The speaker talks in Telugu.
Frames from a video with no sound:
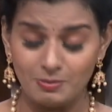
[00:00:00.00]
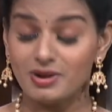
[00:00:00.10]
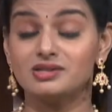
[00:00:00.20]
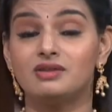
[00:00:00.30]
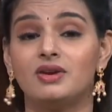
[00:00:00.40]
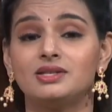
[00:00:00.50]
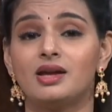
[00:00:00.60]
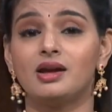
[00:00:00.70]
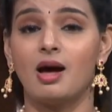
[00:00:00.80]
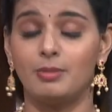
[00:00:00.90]
నిమ్మరసం
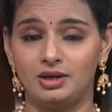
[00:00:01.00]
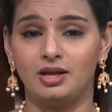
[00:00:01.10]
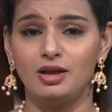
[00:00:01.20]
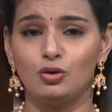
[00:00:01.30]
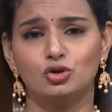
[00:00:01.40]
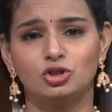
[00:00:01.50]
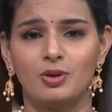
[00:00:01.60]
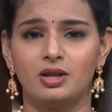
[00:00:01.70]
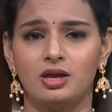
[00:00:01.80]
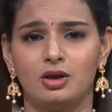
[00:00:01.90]
వేసాం కాబట్టి
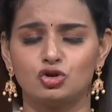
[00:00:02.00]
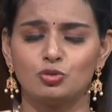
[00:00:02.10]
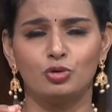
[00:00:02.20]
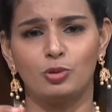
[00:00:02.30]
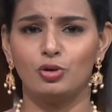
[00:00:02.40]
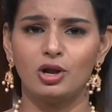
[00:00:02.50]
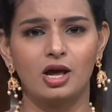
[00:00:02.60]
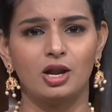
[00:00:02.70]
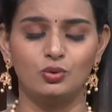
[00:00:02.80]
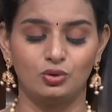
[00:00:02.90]
కొంచెం అది కొంచెం పుల్ల
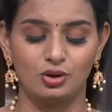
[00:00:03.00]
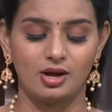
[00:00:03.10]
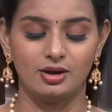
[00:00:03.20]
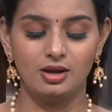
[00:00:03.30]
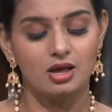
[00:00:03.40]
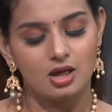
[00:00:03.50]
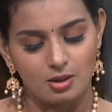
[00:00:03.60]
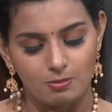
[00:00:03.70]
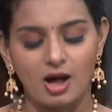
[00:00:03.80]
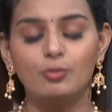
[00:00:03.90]
పుల్లగా అలా ఉంటుంది కానీ
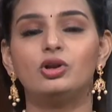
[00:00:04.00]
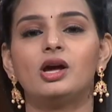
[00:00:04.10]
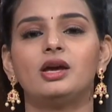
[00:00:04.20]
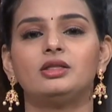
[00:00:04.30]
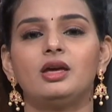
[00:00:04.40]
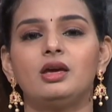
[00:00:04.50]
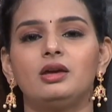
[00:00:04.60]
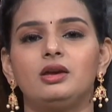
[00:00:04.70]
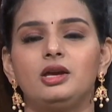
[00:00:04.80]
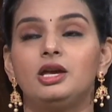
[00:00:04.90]
మామూలుగా అయితే
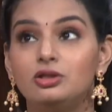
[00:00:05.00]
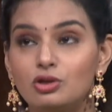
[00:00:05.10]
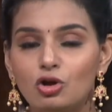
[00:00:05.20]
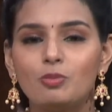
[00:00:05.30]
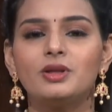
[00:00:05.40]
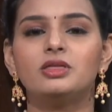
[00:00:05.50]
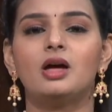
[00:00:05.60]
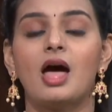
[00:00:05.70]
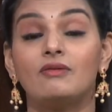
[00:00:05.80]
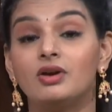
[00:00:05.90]
ఇందులో పెద్ద
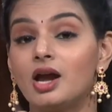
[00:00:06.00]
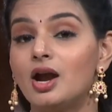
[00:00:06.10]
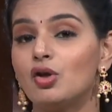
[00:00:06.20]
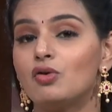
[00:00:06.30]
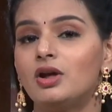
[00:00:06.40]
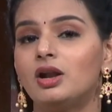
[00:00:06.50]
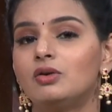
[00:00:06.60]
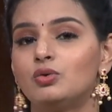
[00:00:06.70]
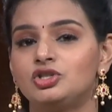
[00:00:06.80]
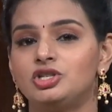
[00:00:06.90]
అవకాడో వల్ల
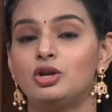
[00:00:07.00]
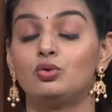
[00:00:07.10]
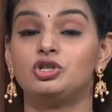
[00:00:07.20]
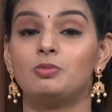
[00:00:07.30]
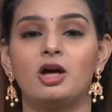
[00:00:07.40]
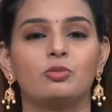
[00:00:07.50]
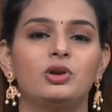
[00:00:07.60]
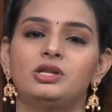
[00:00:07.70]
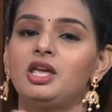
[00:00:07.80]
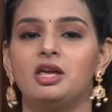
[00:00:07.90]
వచ్చే రుచి
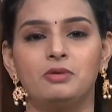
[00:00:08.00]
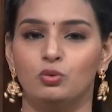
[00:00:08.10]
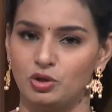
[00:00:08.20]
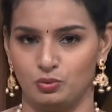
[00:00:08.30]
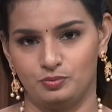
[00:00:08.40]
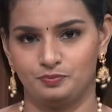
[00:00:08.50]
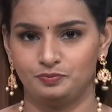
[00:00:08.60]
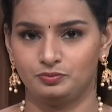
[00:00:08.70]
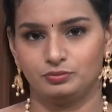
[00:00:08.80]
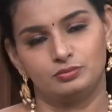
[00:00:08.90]
మార్పులైతే ఏమీ ఉండవు
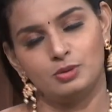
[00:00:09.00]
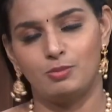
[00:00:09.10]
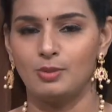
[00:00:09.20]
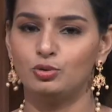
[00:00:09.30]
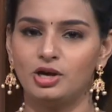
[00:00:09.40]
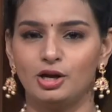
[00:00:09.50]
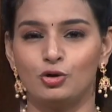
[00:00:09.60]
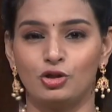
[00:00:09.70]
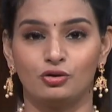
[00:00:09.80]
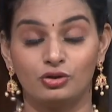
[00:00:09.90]
మామూలుగానే
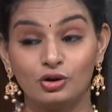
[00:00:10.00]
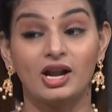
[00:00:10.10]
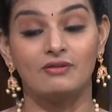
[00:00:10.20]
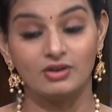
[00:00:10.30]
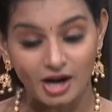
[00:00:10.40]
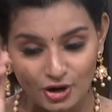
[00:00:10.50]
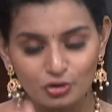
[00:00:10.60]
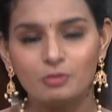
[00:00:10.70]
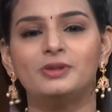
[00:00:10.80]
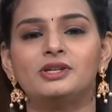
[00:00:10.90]
ఉంటుంది ఎందుకంటే
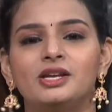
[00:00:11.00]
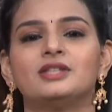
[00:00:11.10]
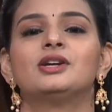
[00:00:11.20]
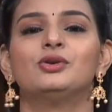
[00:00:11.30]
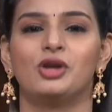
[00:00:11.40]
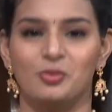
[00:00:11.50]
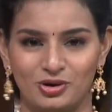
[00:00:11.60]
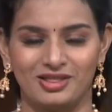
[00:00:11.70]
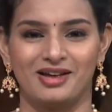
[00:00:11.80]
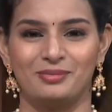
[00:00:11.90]
అవకాడోకి పెద్ద టేస్ట్ అంటూ
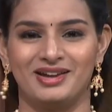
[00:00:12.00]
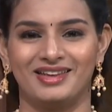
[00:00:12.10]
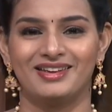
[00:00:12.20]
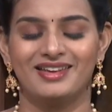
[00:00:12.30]
ఏముండదు కాబట్టి